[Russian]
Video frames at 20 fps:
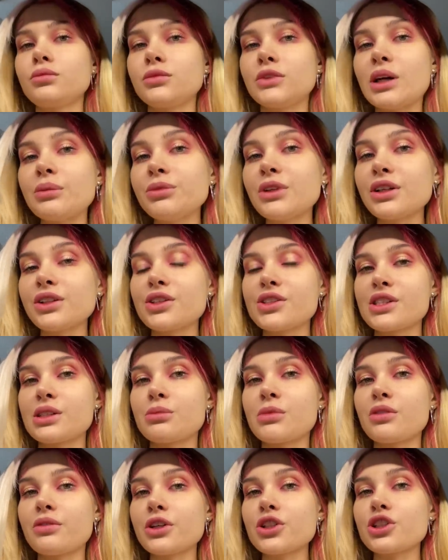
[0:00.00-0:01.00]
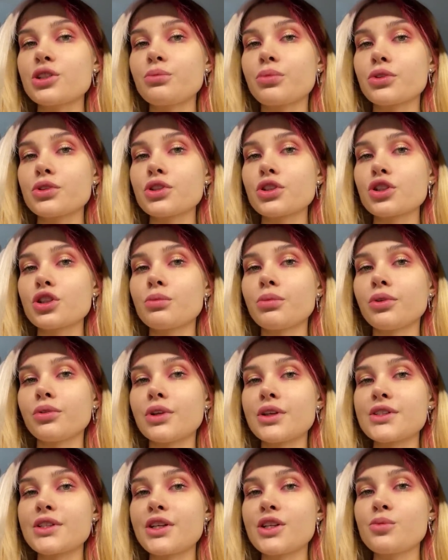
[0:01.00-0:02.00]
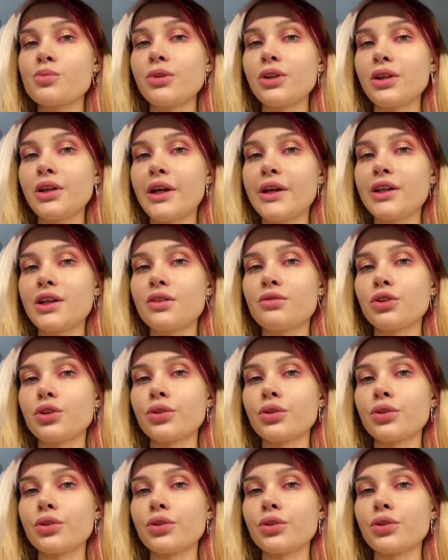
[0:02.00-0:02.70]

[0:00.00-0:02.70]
Нам так-то самое важное, просто чтобы у нас рис был клейкий в